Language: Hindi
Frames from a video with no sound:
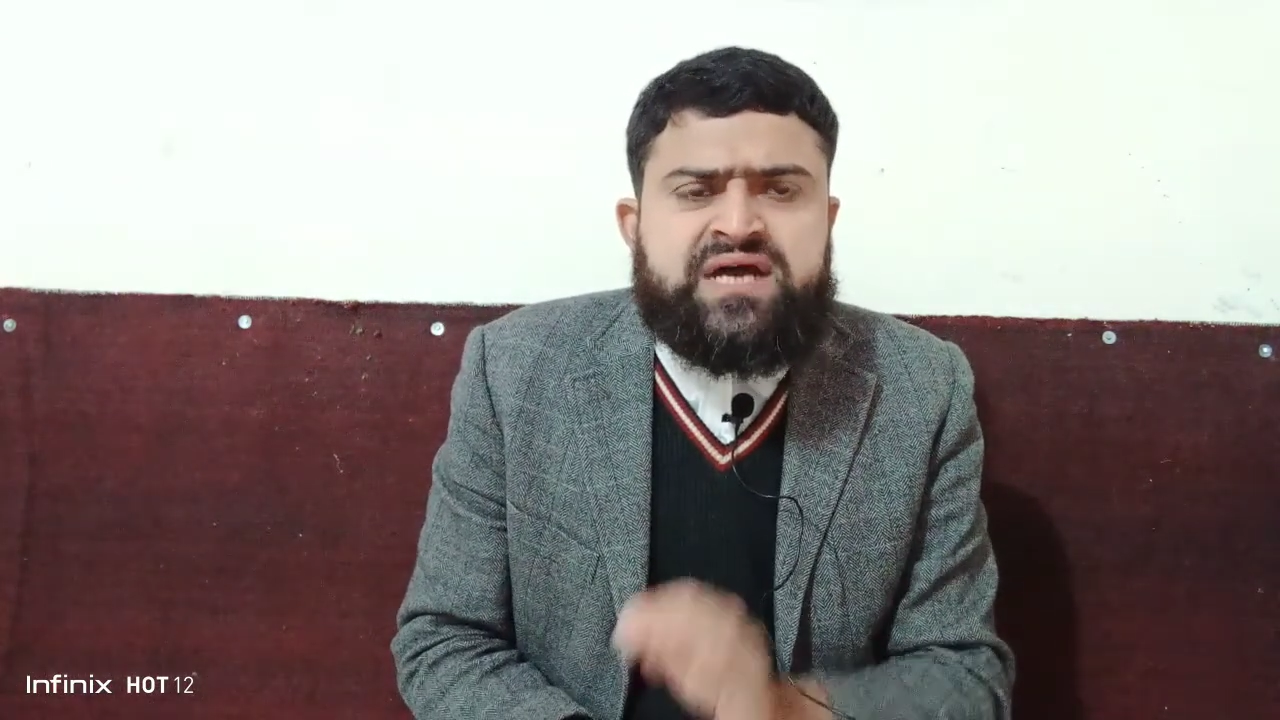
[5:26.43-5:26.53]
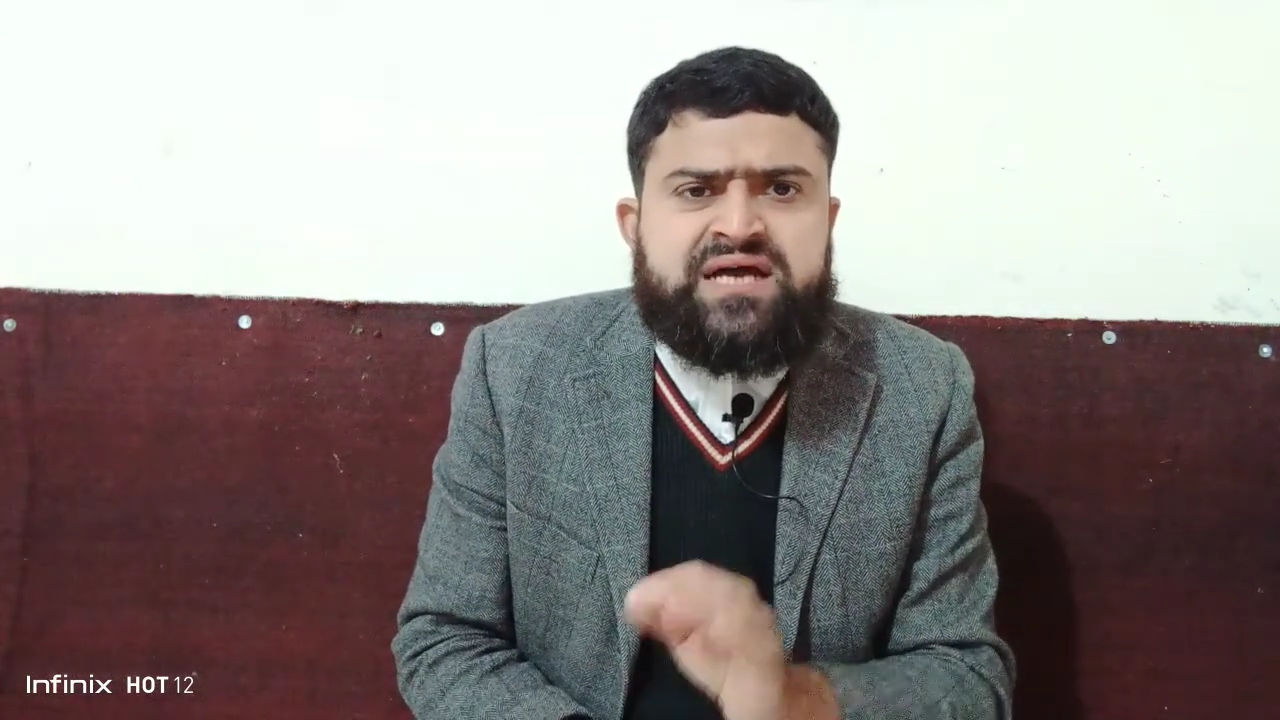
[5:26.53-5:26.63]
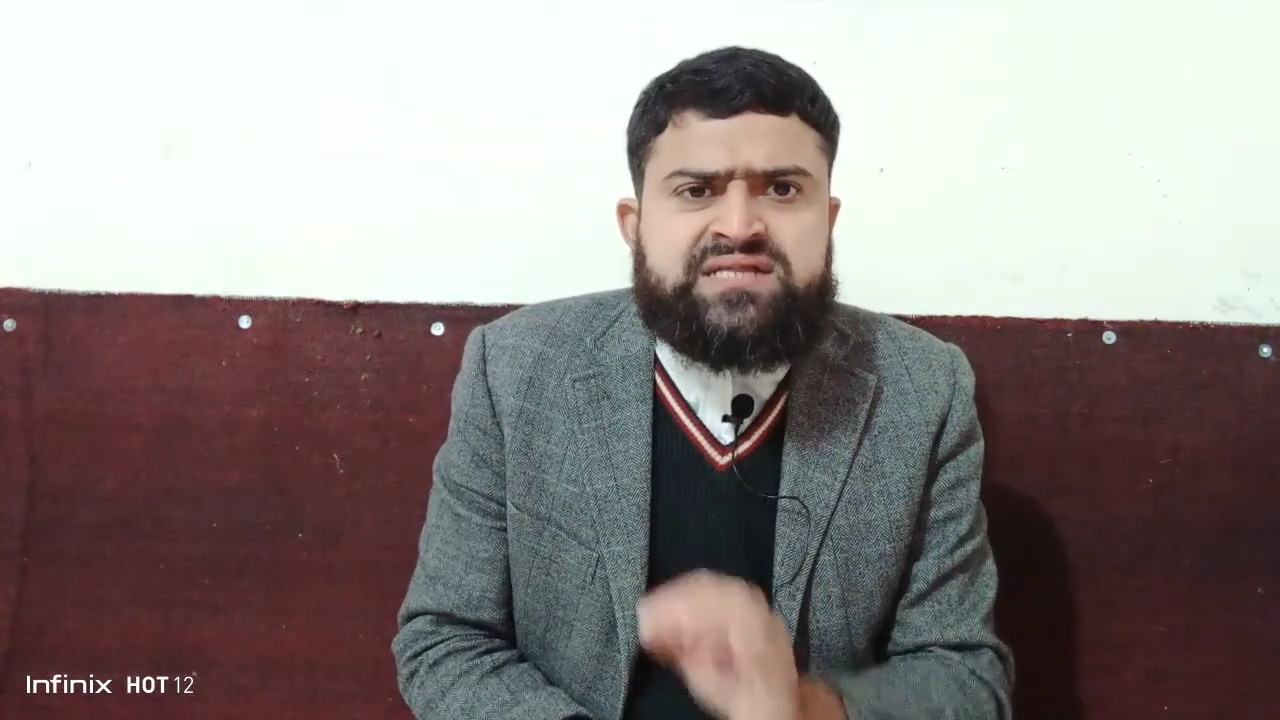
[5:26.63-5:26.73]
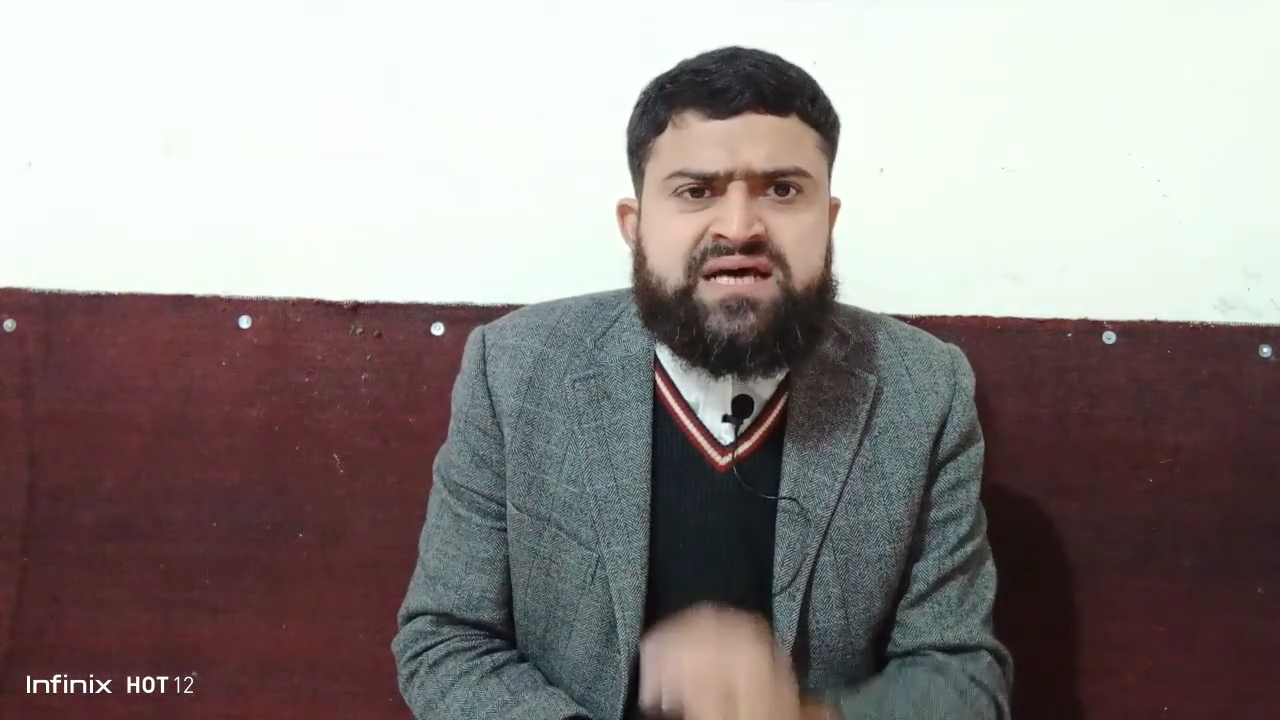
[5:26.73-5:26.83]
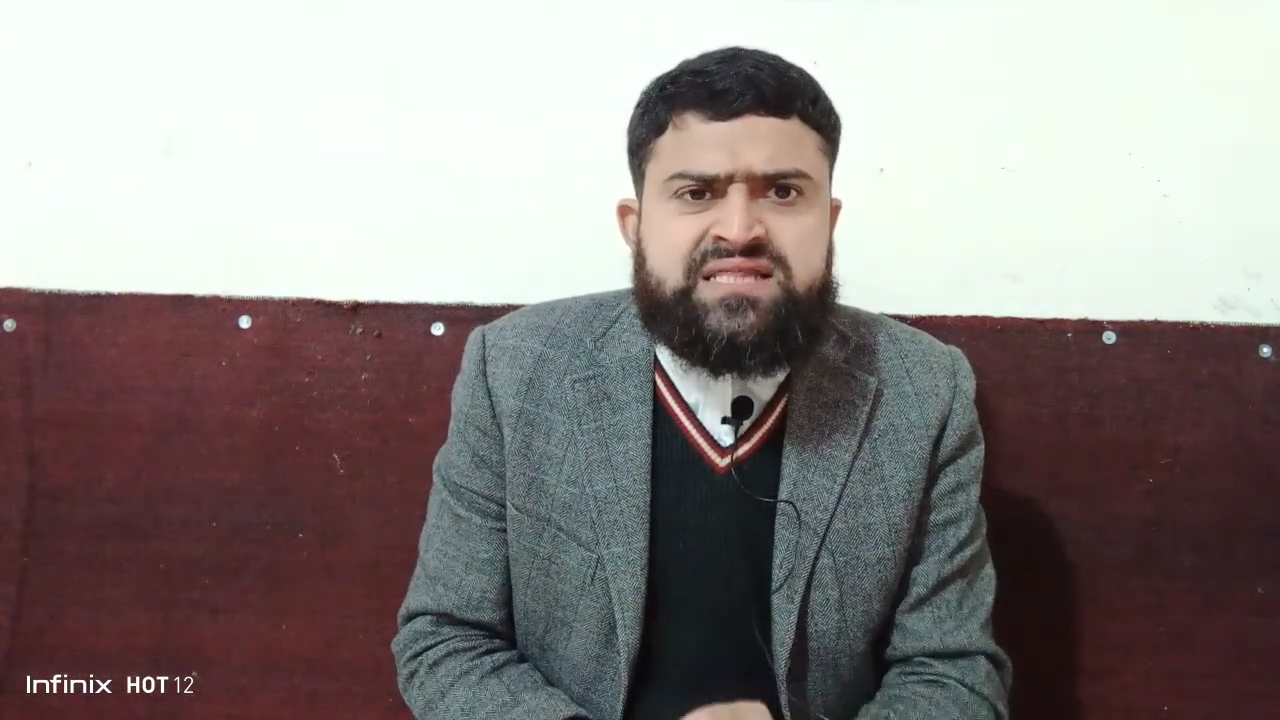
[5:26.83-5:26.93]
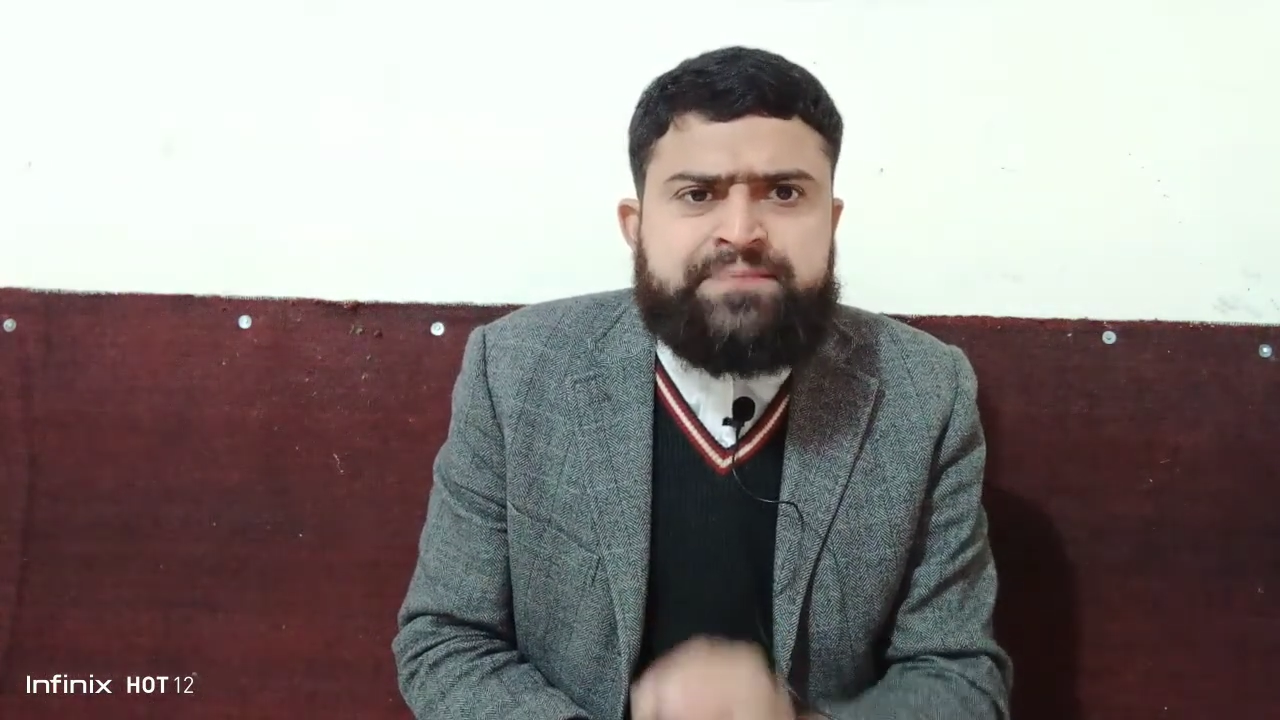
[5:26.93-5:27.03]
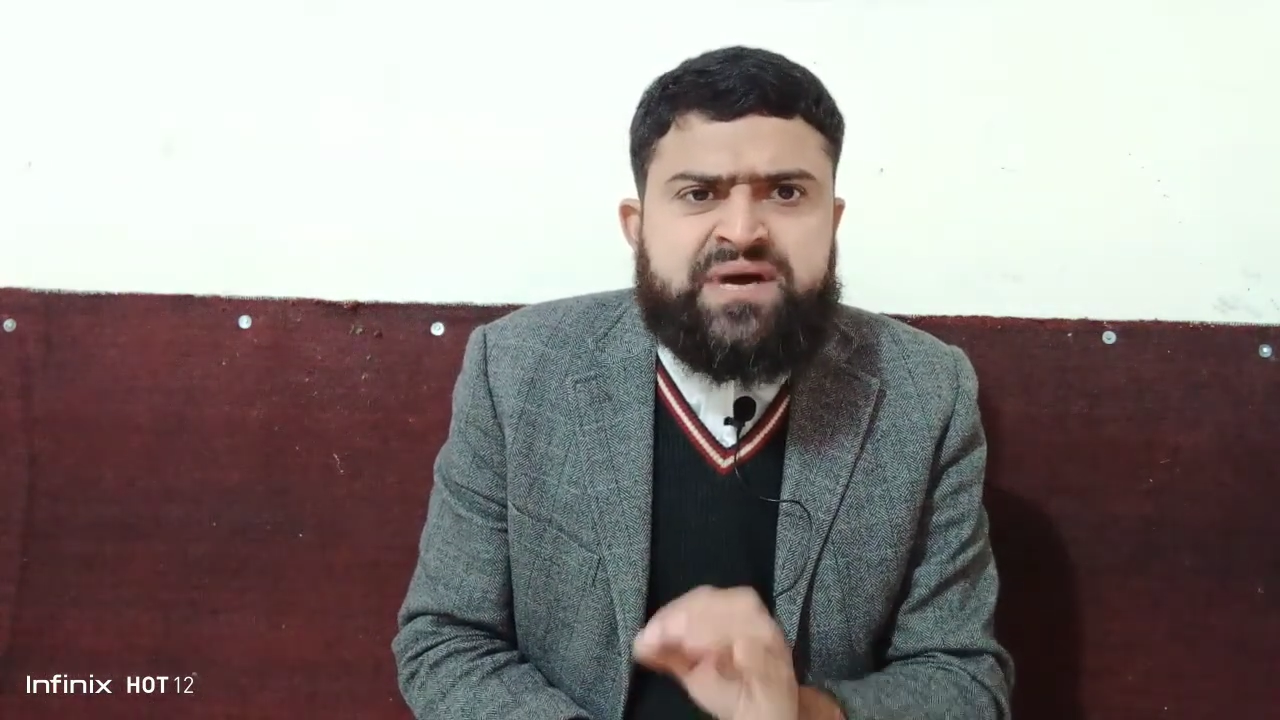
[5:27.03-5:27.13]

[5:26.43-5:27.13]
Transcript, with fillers: करारदाद